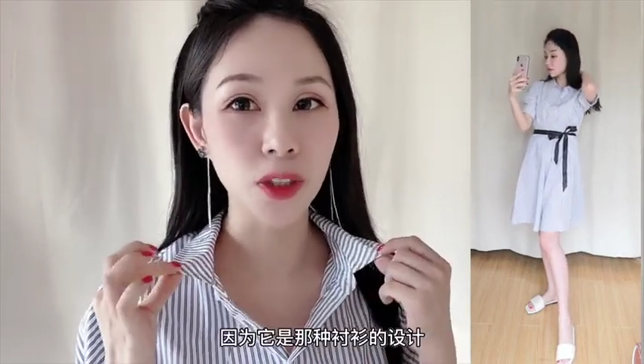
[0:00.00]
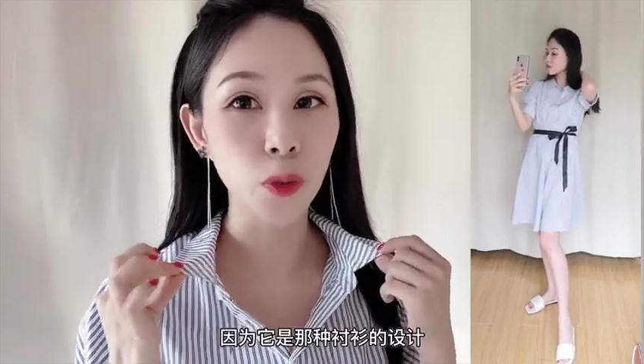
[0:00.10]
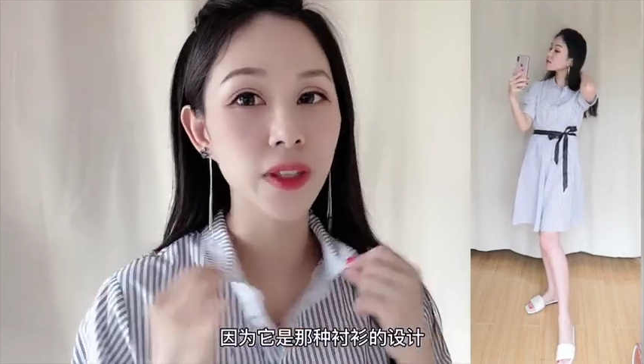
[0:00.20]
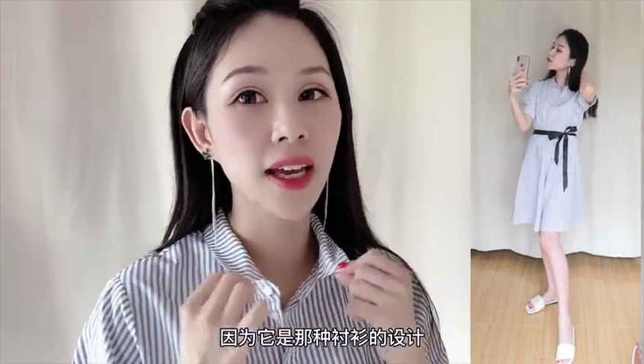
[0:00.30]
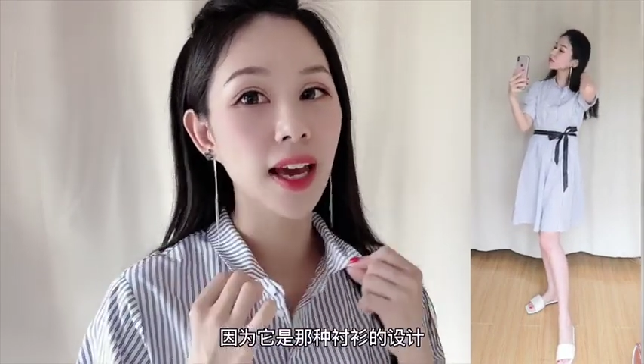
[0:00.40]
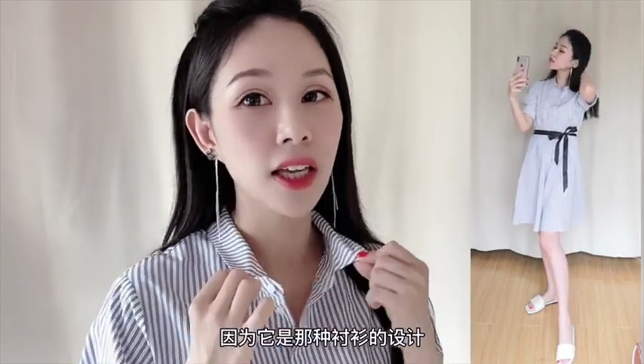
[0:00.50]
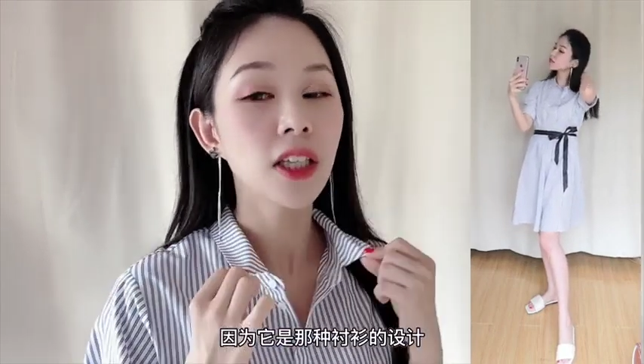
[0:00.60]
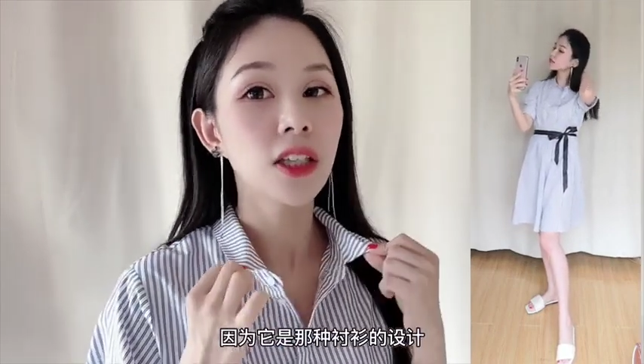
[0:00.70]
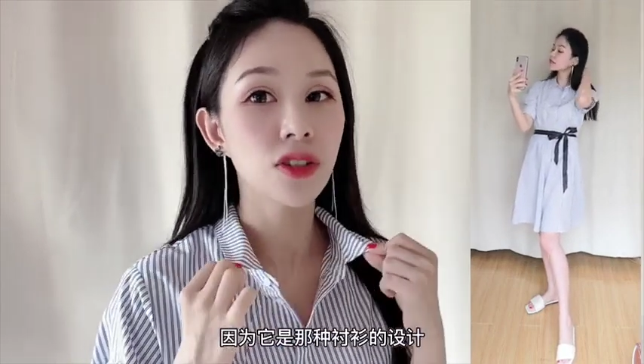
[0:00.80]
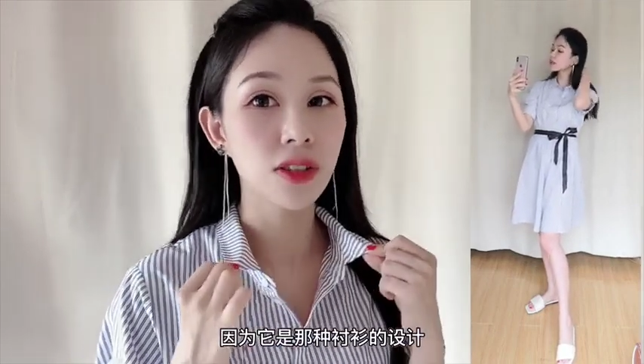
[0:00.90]
因为它
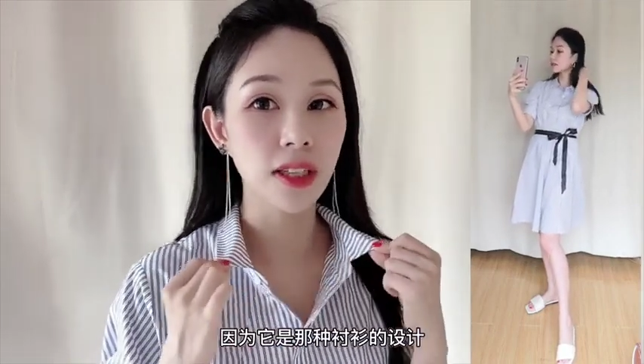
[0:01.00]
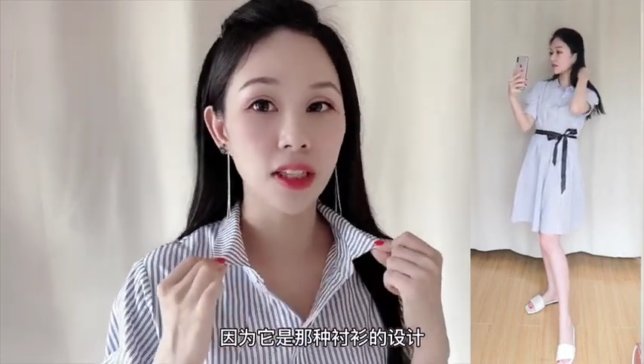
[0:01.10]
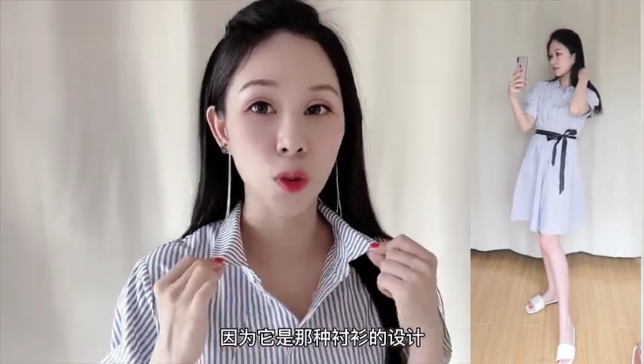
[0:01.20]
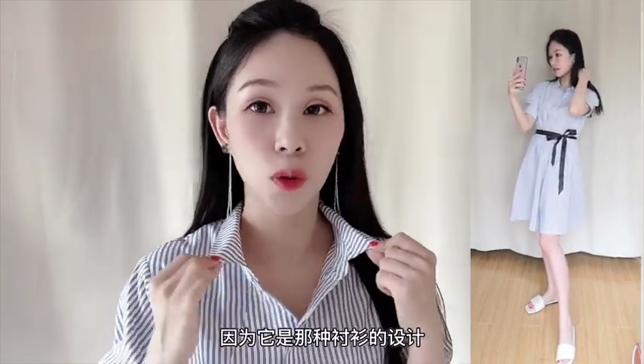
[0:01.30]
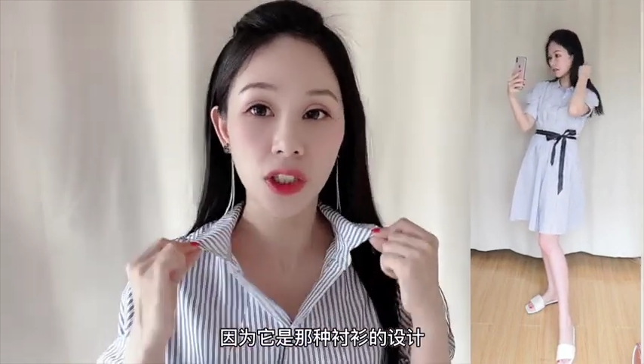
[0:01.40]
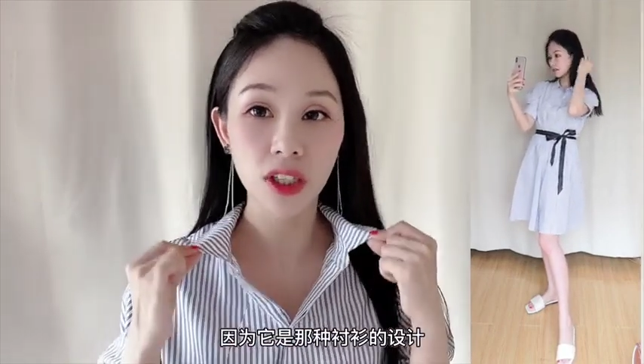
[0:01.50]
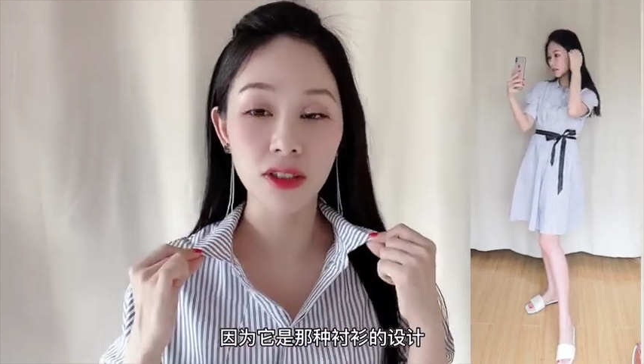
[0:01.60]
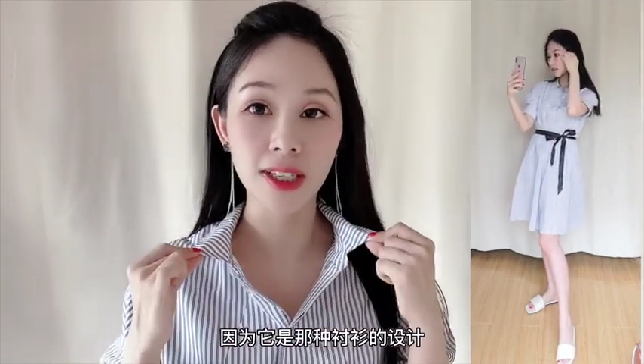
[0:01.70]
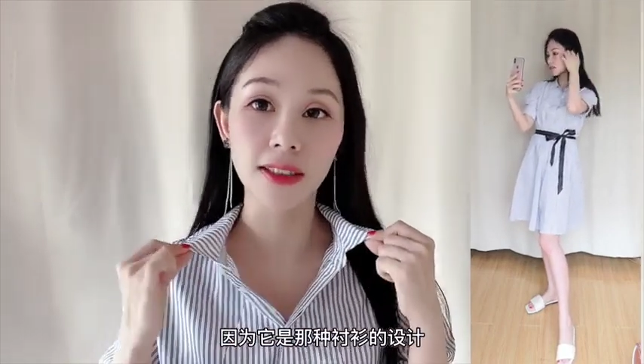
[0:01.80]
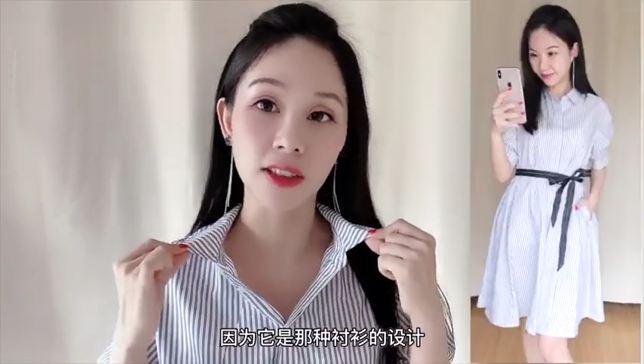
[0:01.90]
是那种衬
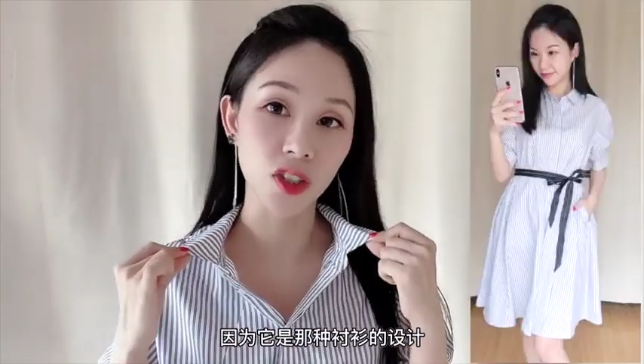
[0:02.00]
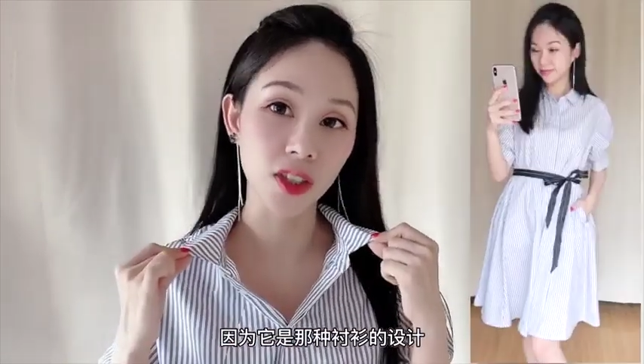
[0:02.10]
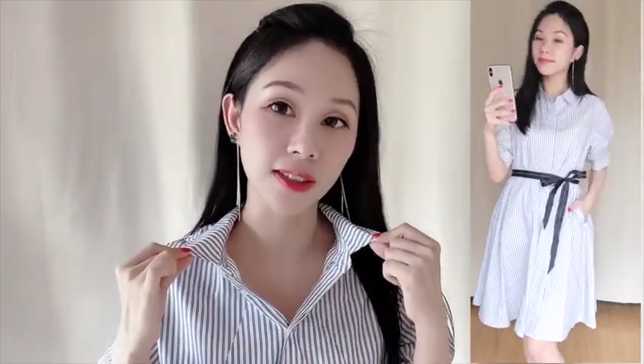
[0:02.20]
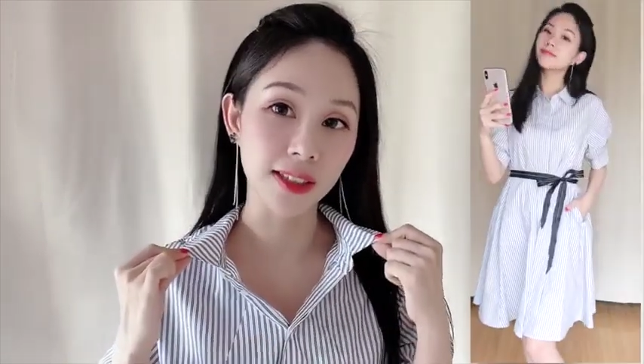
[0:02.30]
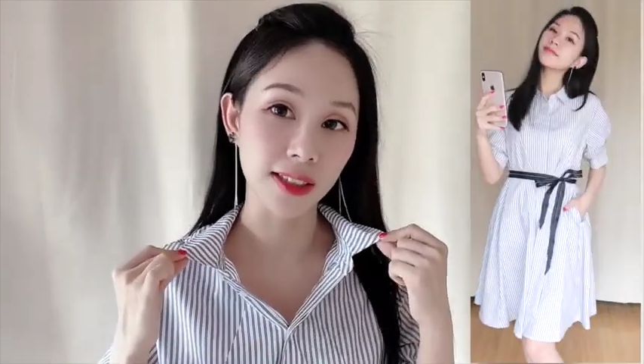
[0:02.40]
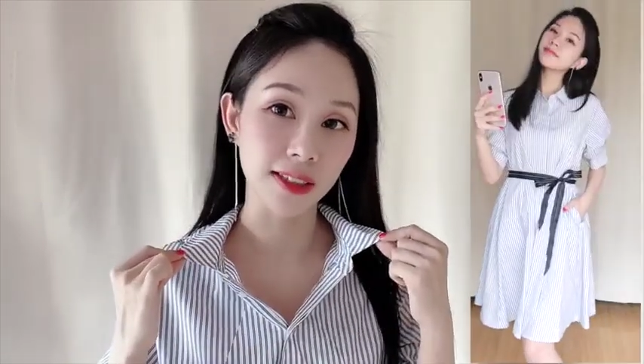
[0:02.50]
衫的设计。